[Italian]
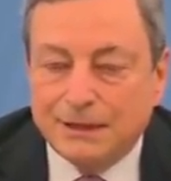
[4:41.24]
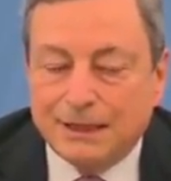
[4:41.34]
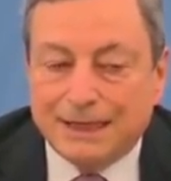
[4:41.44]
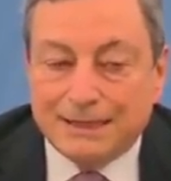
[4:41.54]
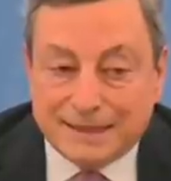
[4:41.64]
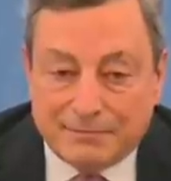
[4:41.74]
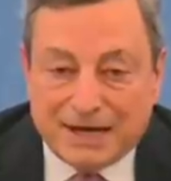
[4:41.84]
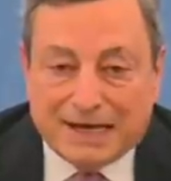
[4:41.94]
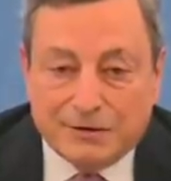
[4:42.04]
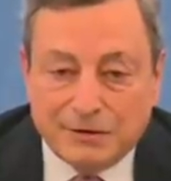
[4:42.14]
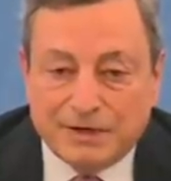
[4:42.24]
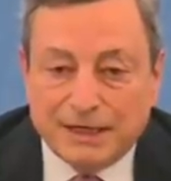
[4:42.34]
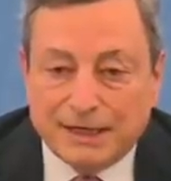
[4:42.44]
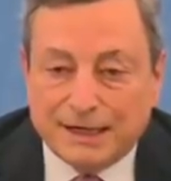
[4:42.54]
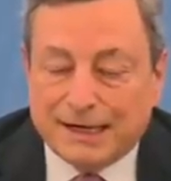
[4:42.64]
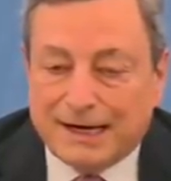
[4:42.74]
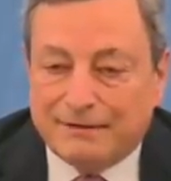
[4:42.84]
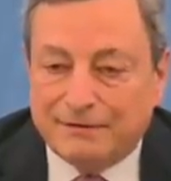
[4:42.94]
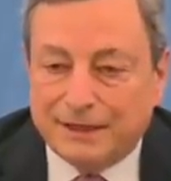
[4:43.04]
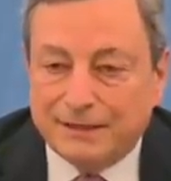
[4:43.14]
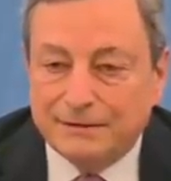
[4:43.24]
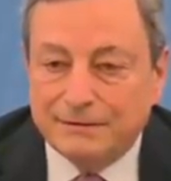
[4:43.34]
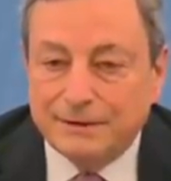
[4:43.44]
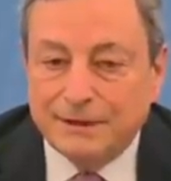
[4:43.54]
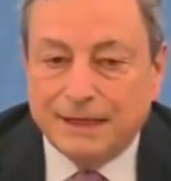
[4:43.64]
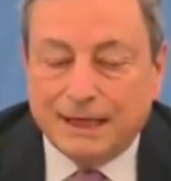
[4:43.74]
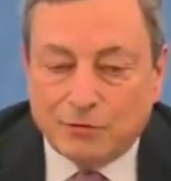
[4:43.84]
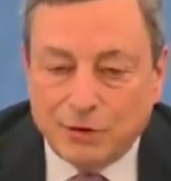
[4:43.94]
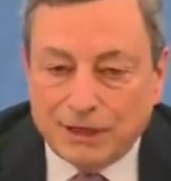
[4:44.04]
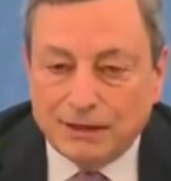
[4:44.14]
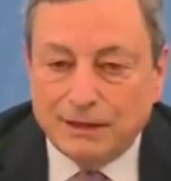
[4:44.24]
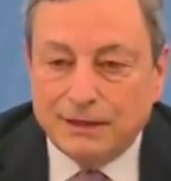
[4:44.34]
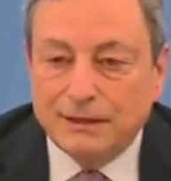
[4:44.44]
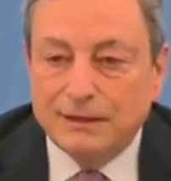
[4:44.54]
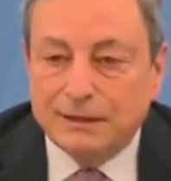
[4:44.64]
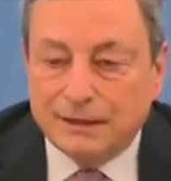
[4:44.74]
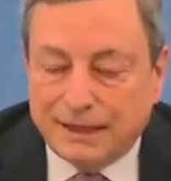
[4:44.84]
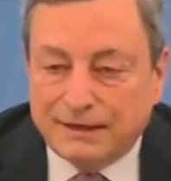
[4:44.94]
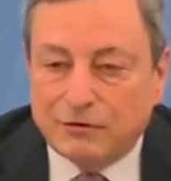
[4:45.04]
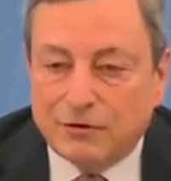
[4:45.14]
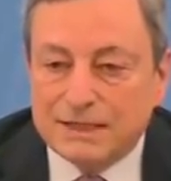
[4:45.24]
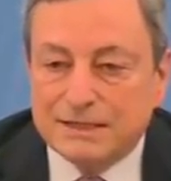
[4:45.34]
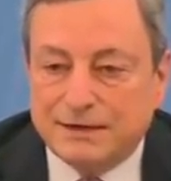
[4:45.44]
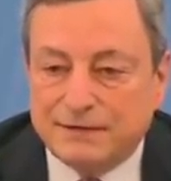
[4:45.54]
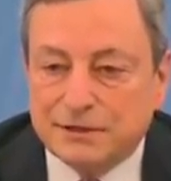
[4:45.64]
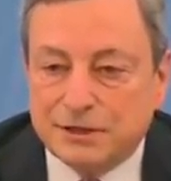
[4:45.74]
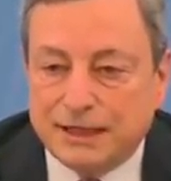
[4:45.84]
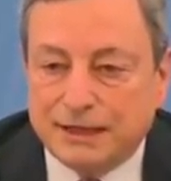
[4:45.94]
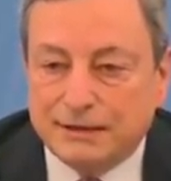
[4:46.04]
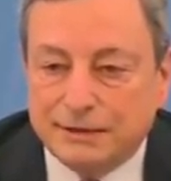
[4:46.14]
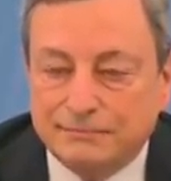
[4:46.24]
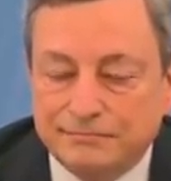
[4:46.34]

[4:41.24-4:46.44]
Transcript: e si ammalano in maniera grave e quindi devono essere vaccinati.